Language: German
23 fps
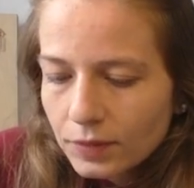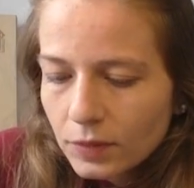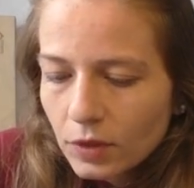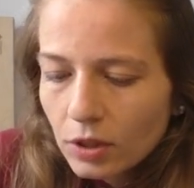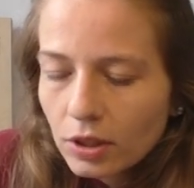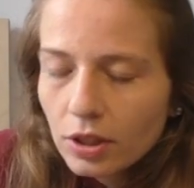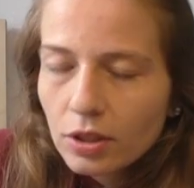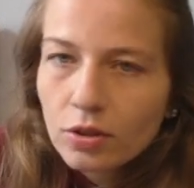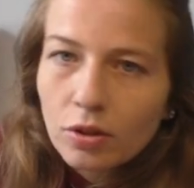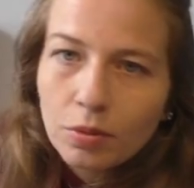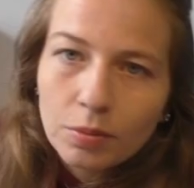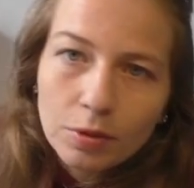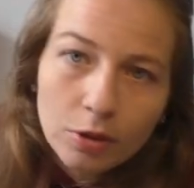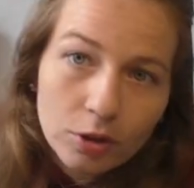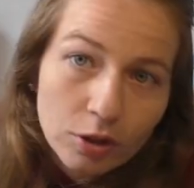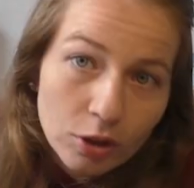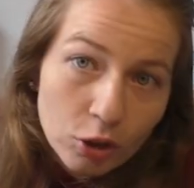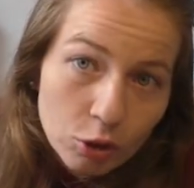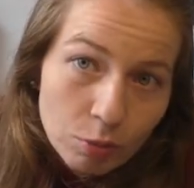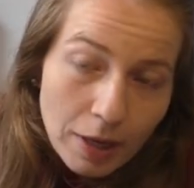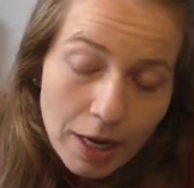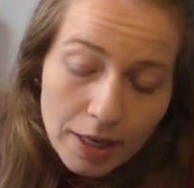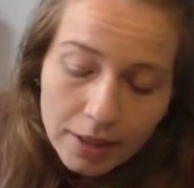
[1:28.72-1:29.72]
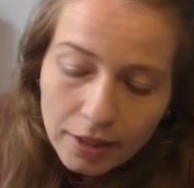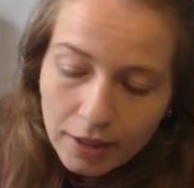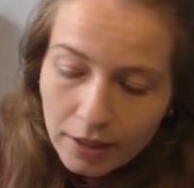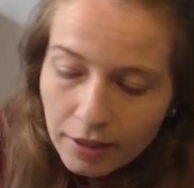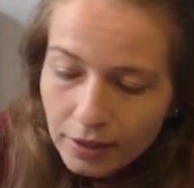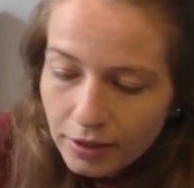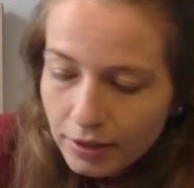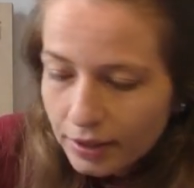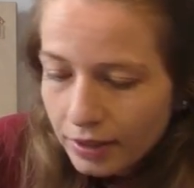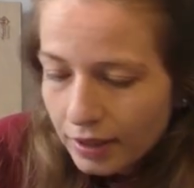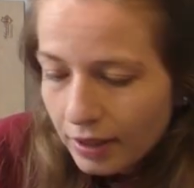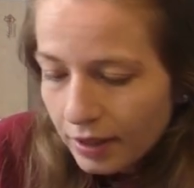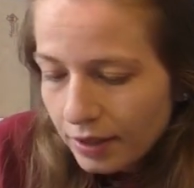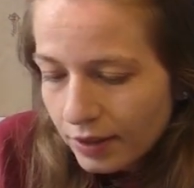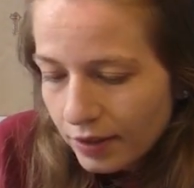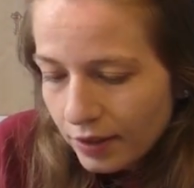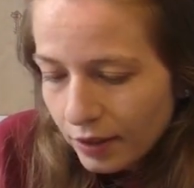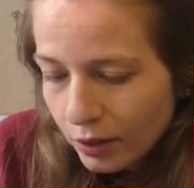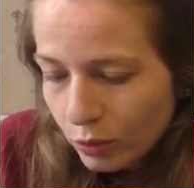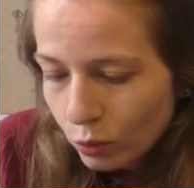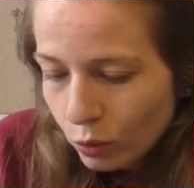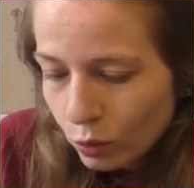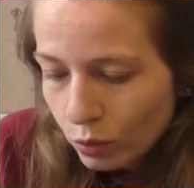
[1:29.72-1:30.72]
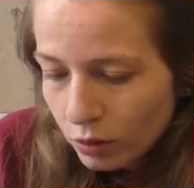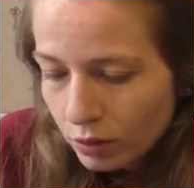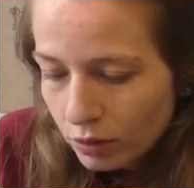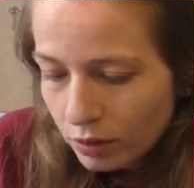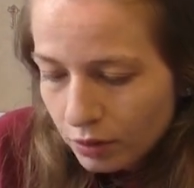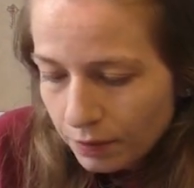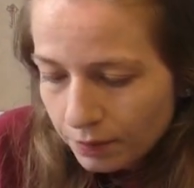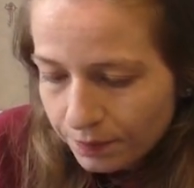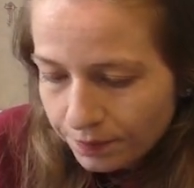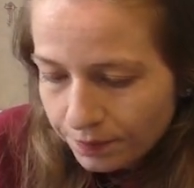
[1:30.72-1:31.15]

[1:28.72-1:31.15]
Und jetzt kommt noch eine Sprachnachricht rein, sehr gut.